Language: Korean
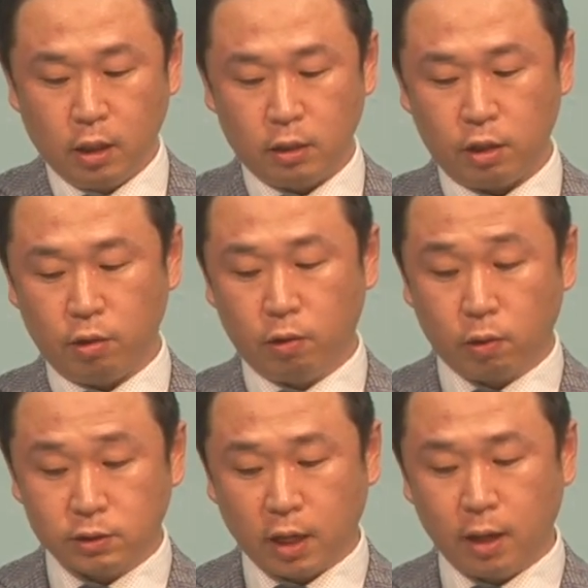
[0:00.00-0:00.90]

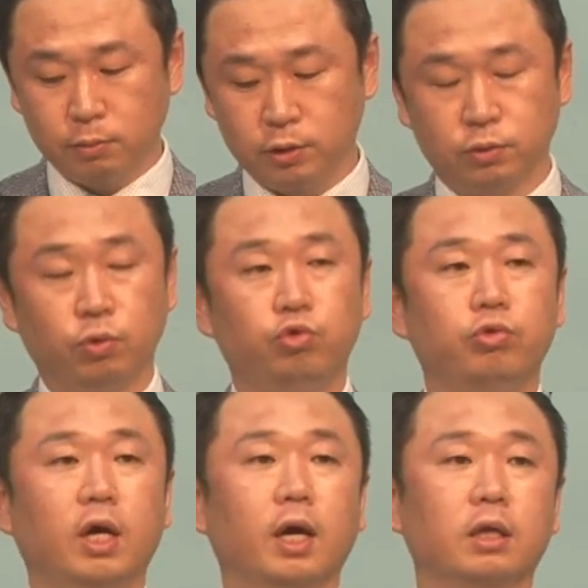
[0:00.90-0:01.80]
그래서 사람은
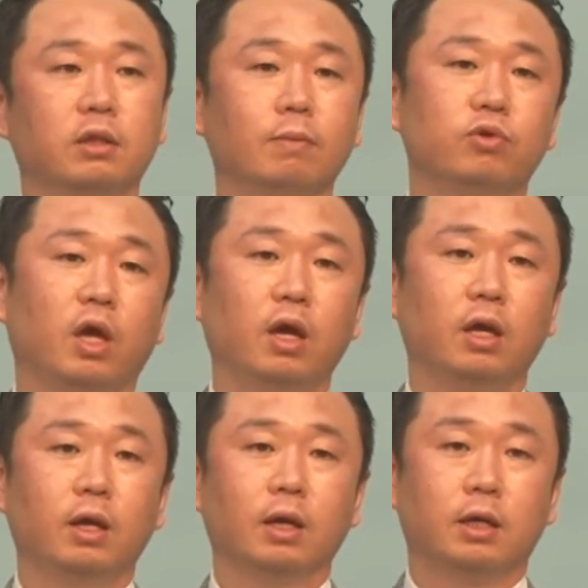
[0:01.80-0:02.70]
유한하기 때문에
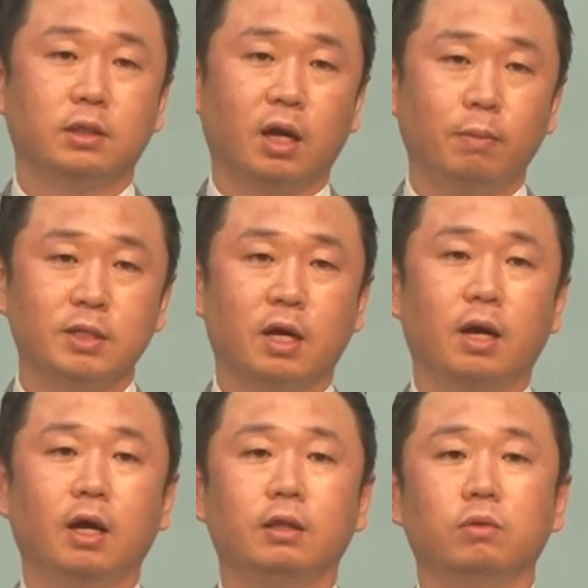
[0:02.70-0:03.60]
그 사람이
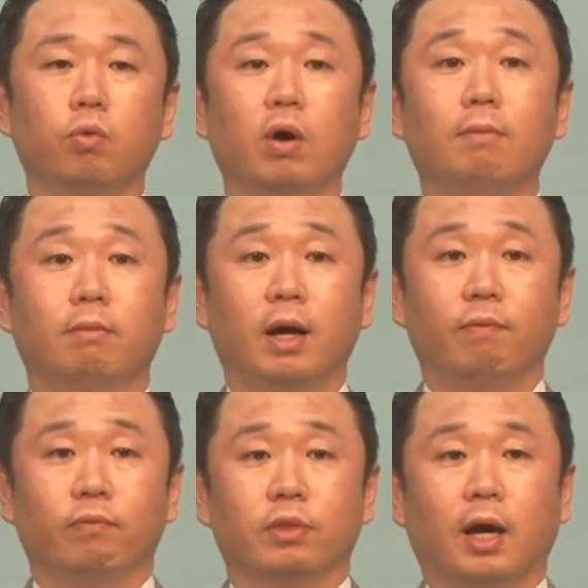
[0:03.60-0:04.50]
살아있는
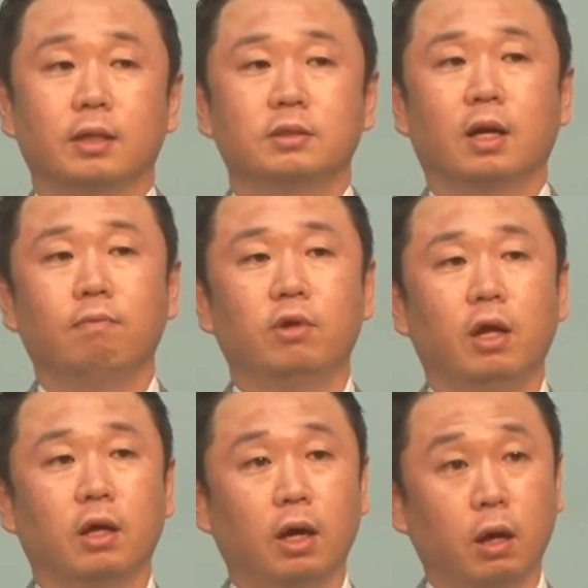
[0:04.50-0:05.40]
동안만 다른
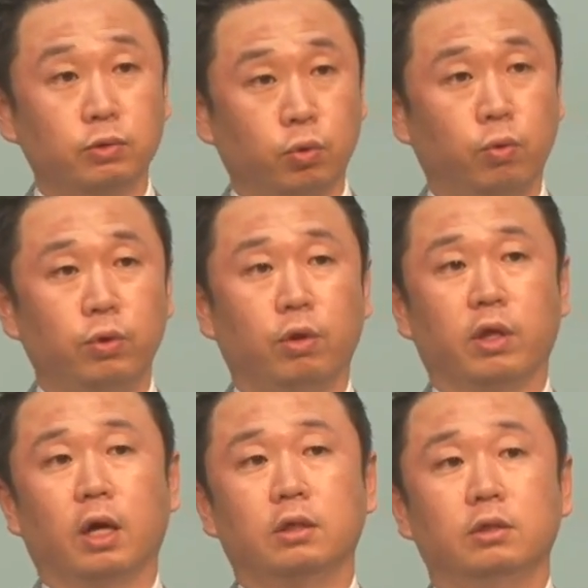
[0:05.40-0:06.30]
사람들에게 좋은
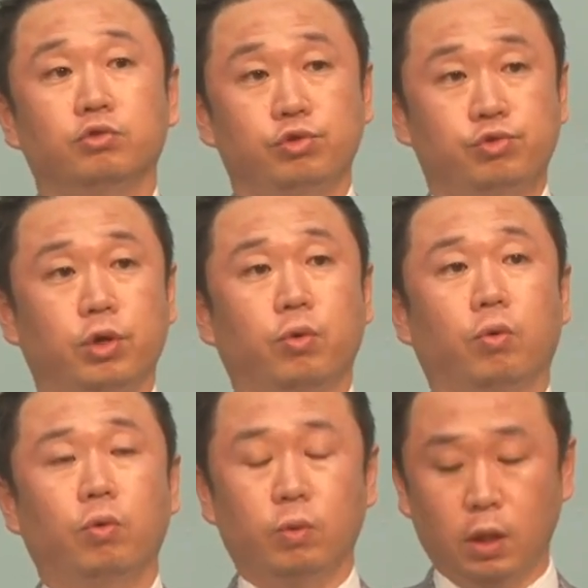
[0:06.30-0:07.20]
영향을 줄 수
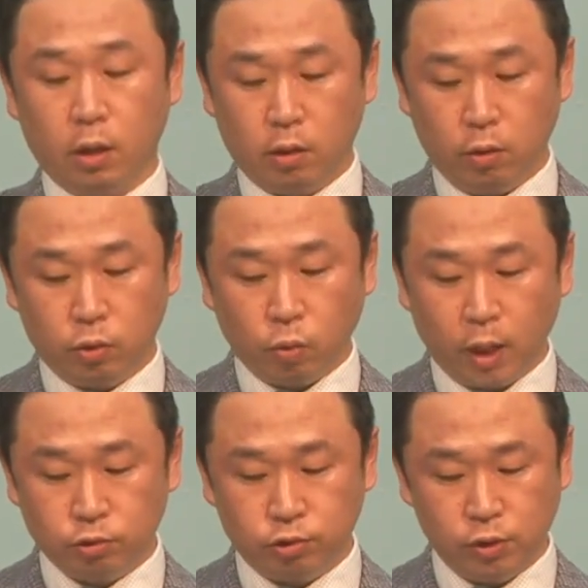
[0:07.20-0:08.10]
있고 그리고
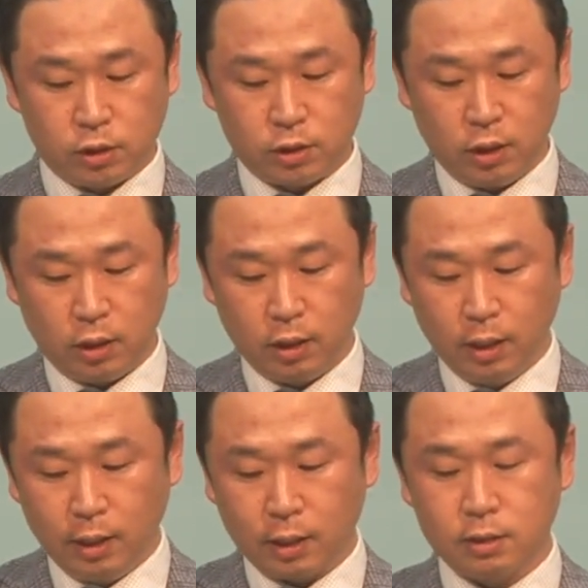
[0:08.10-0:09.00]
도와줄 수 있지
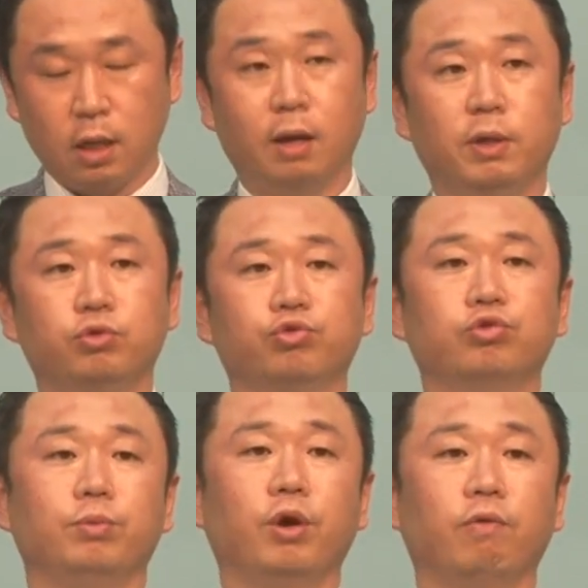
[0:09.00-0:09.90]
그 사람이
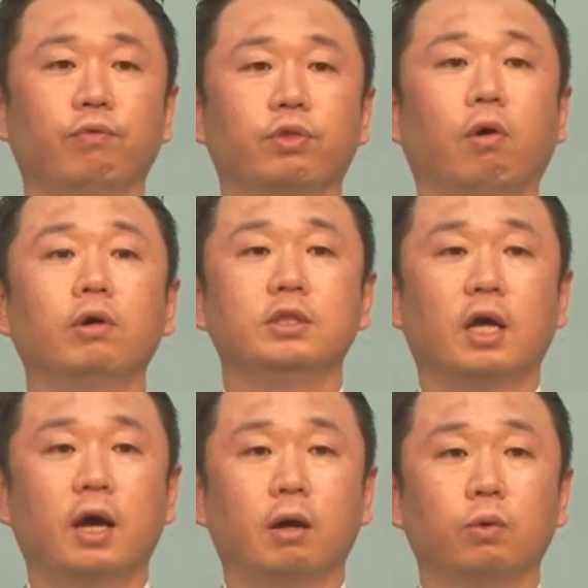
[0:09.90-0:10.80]
죽으면 더
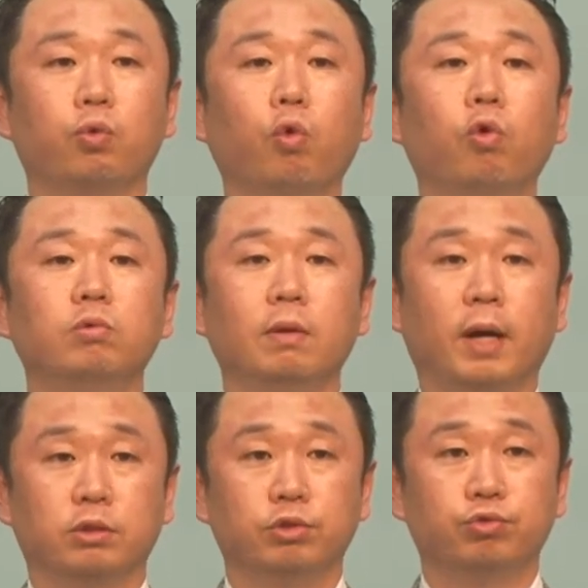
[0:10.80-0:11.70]
이상 도움을
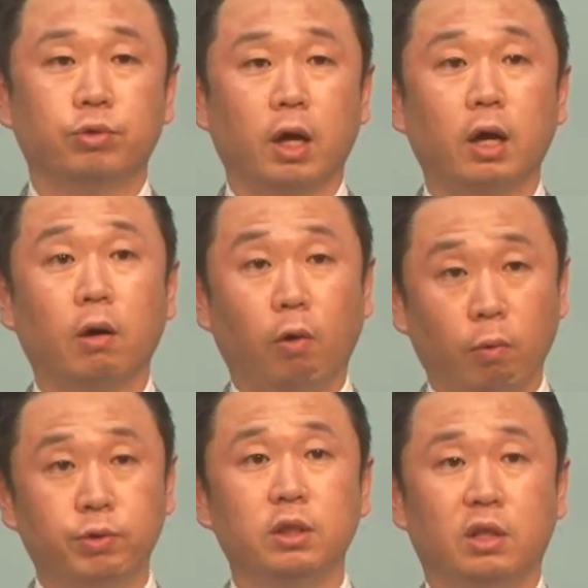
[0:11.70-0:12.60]
받을 수가
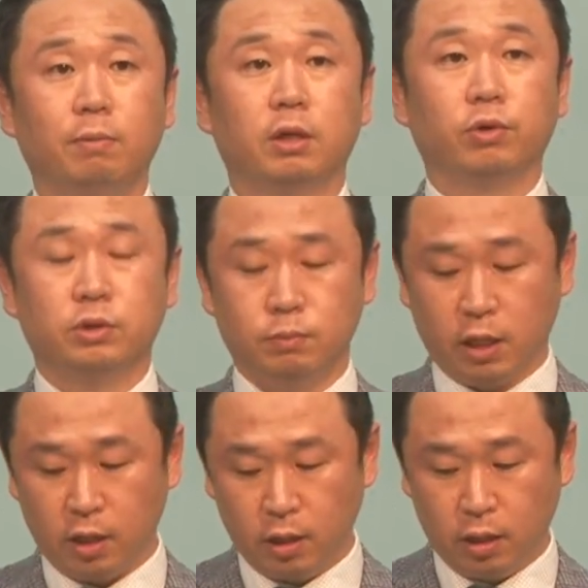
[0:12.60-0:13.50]
없기 때문에 그렇습니다.